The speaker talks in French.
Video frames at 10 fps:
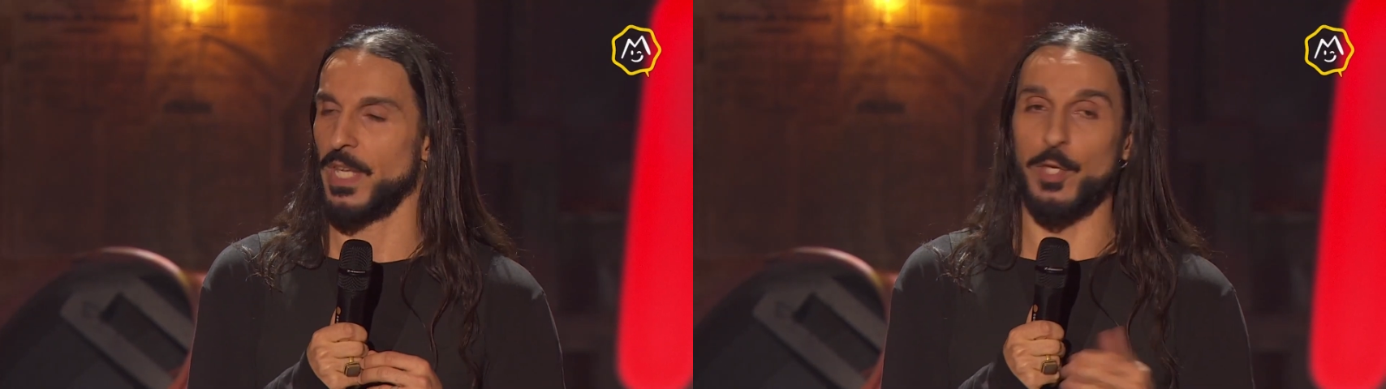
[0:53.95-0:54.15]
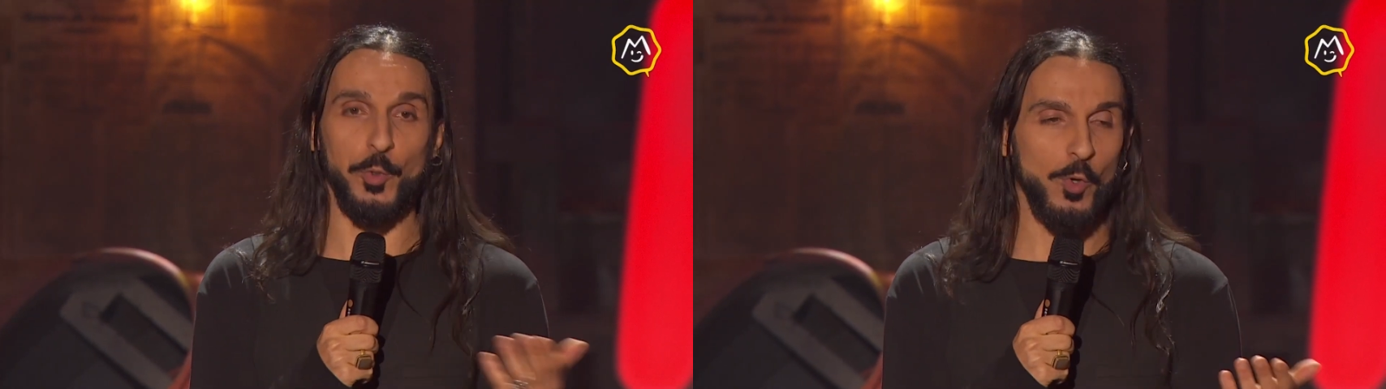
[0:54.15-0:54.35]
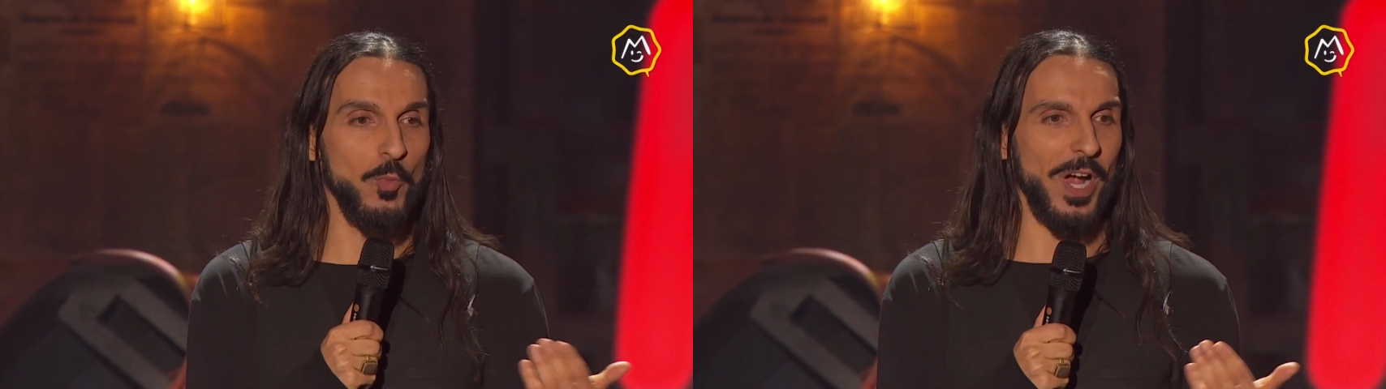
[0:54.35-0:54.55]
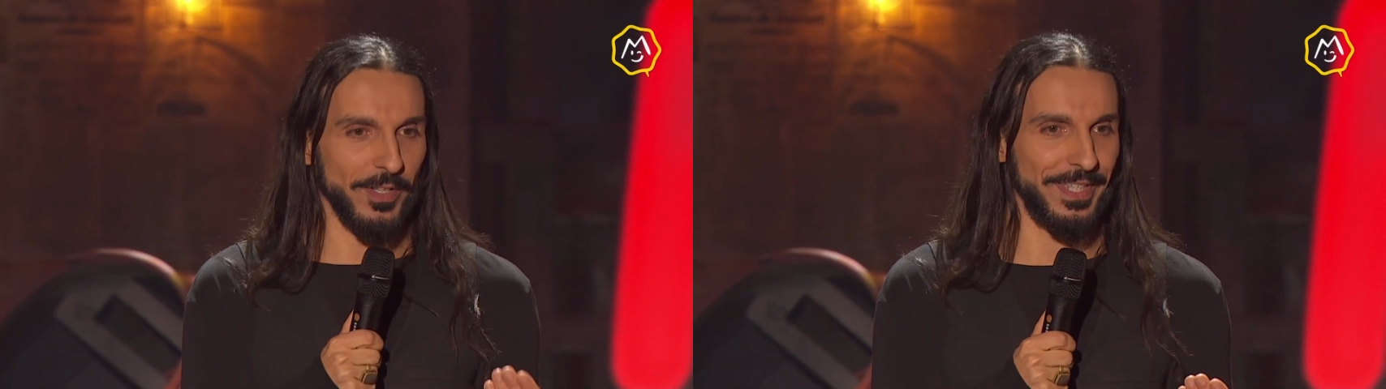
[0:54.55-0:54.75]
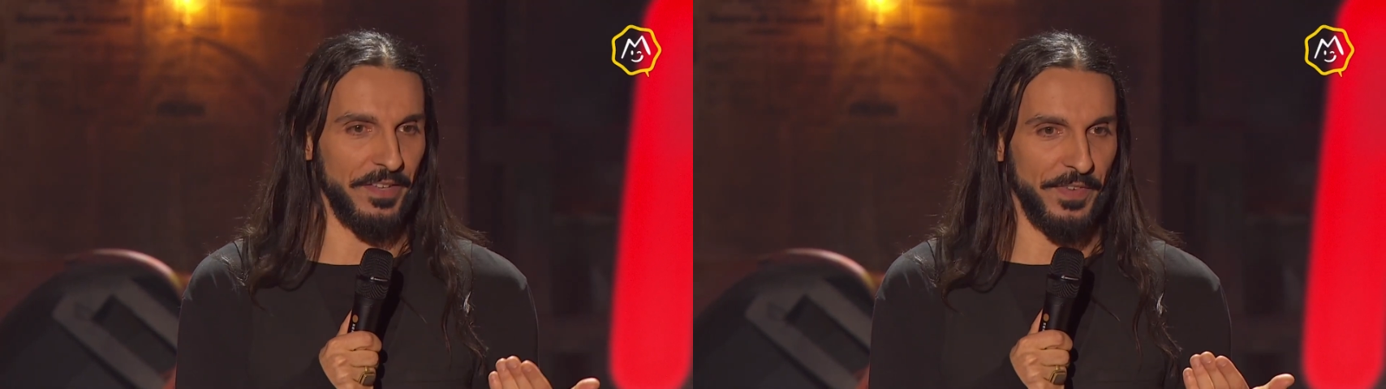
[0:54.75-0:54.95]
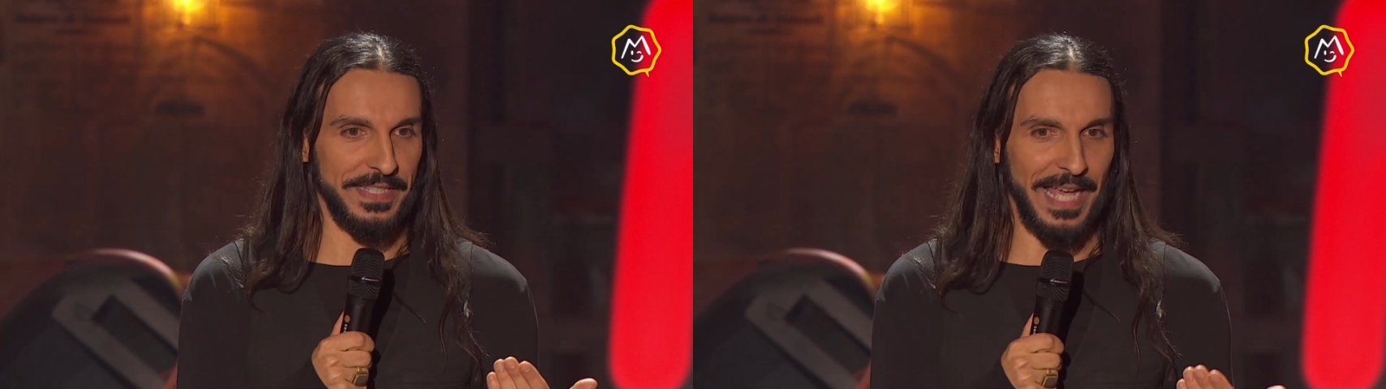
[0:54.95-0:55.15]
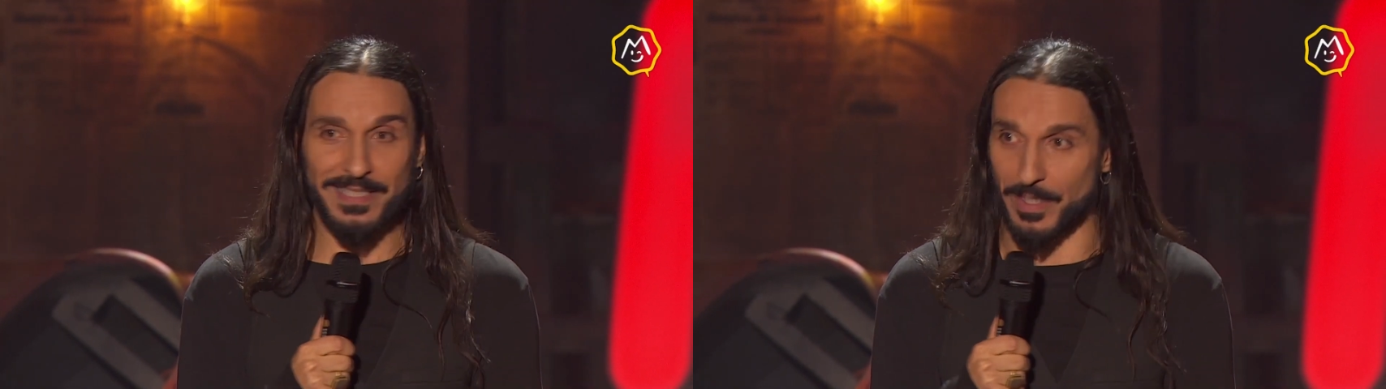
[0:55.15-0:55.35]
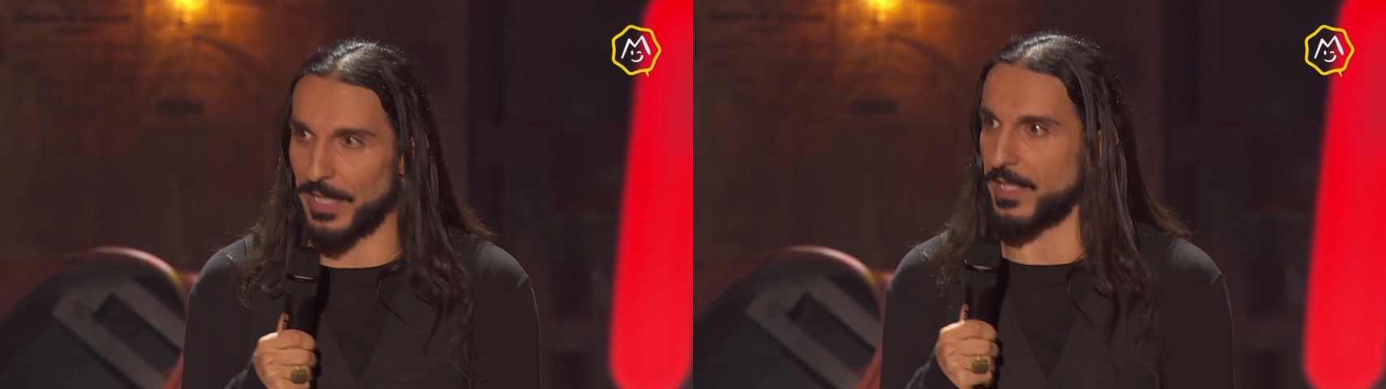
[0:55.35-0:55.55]
Et du coup, moi, quand elle a fait ça,
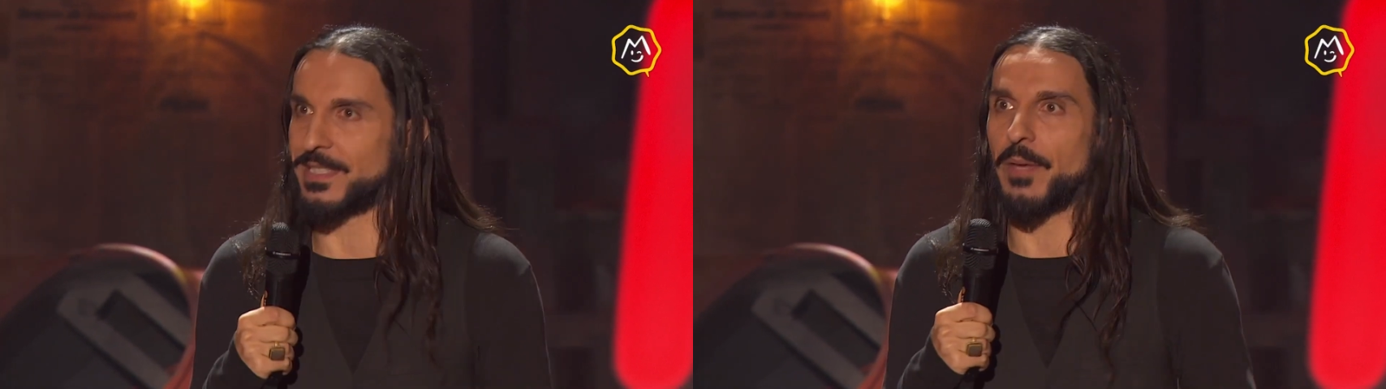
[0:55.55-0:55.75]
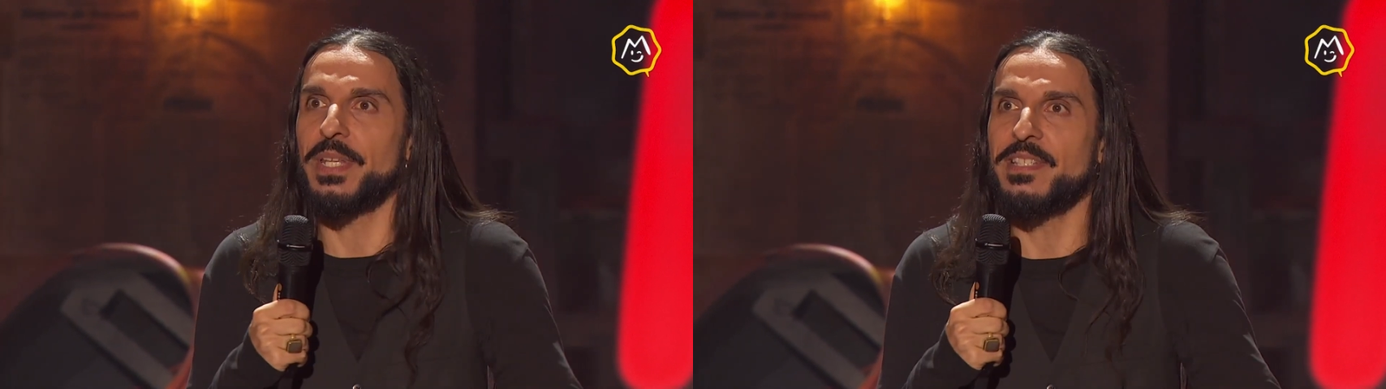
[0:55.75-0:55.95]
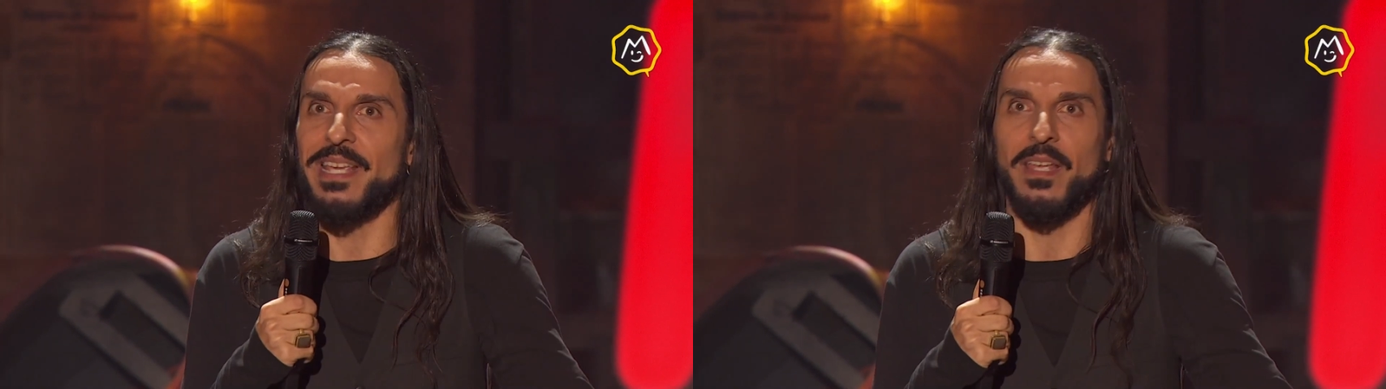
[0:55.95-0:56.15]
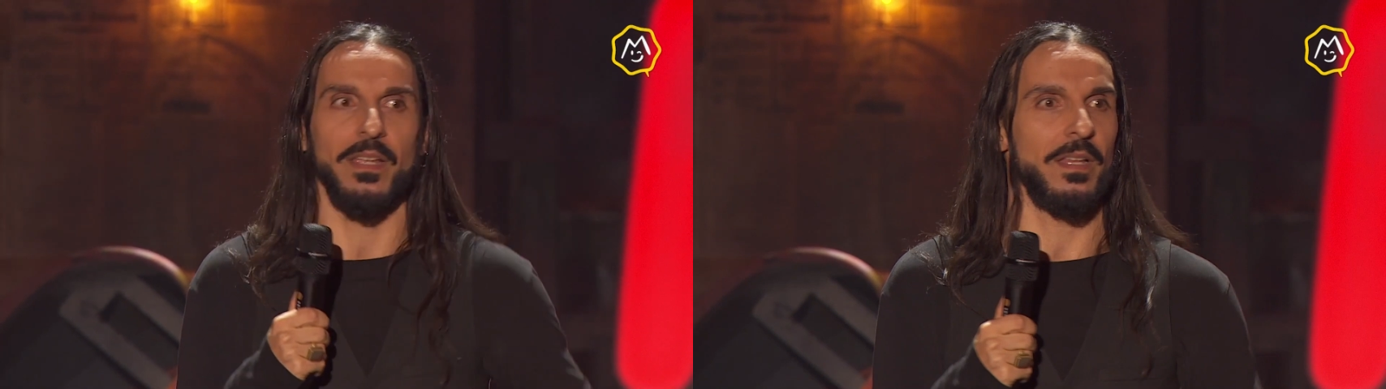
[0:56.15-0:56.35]
ça m'a déstabilisé.